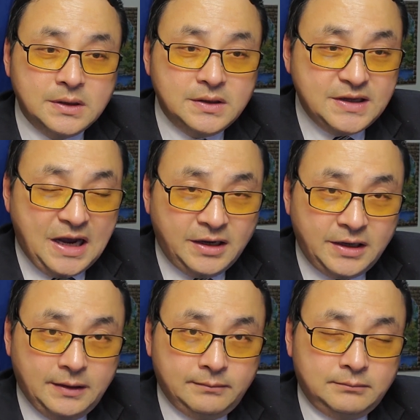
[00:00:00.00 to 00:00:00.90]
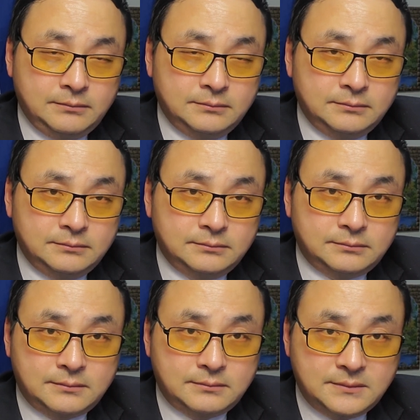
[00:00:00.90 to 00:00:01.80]
雅典
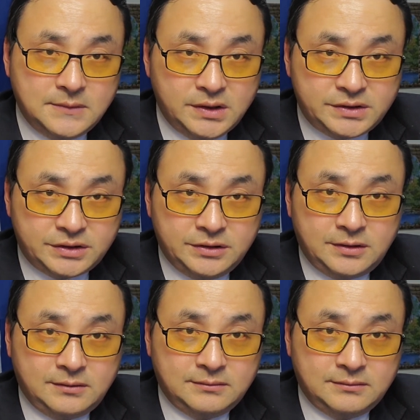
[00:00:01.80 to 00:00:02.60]
是